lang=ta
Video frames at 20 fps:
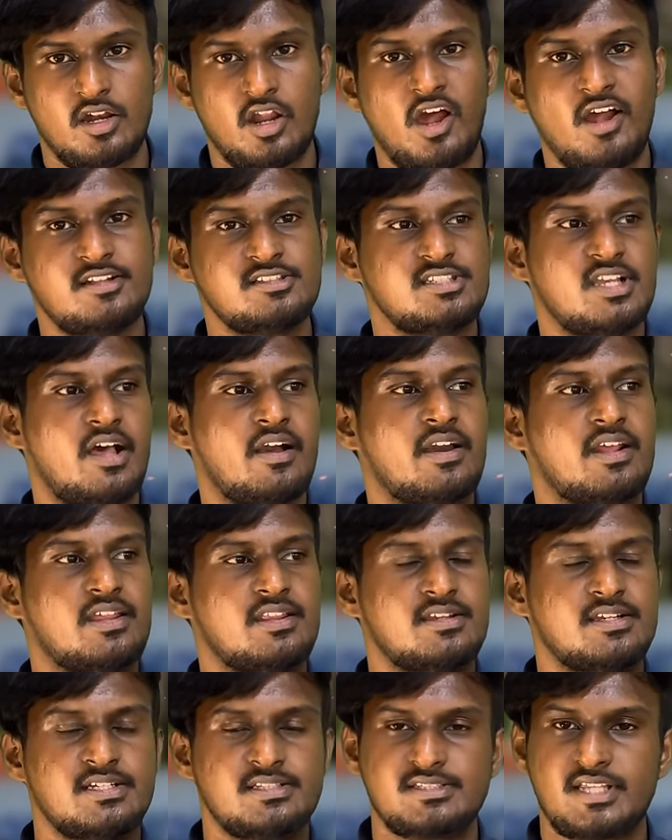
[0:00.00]
லான்ச்
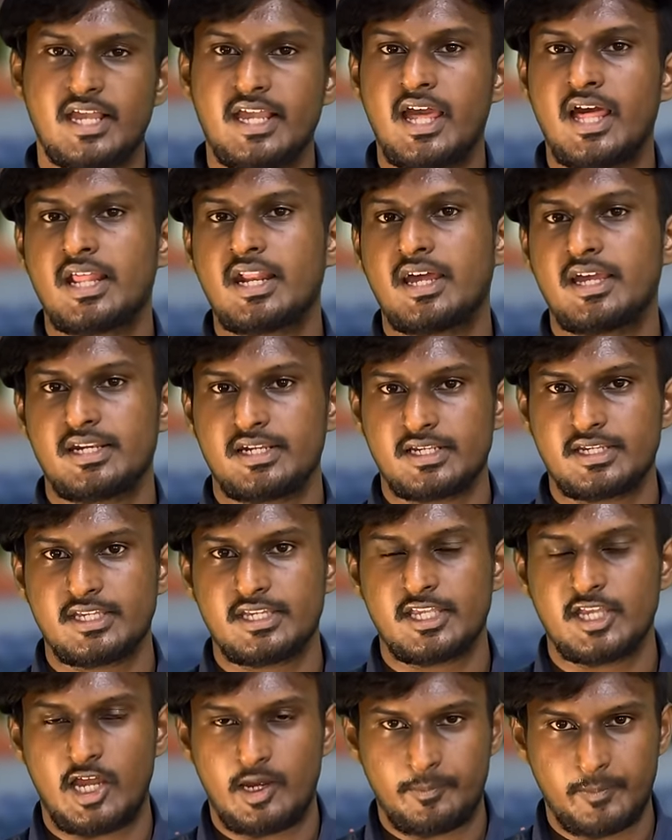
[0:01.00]
ஆகிறதுக்கு தயாராக
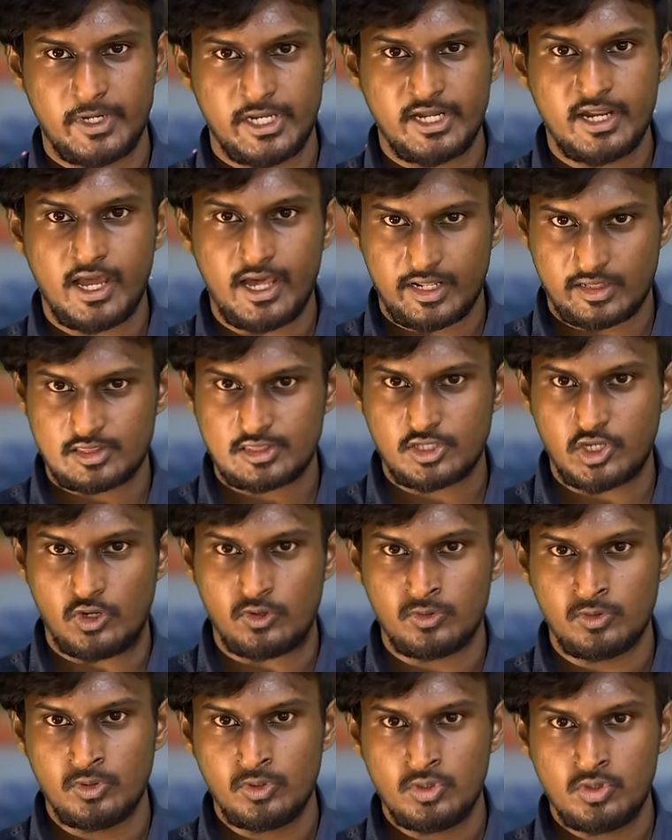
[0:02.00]
இருக்குது அப்படின்னு அர்த்தம்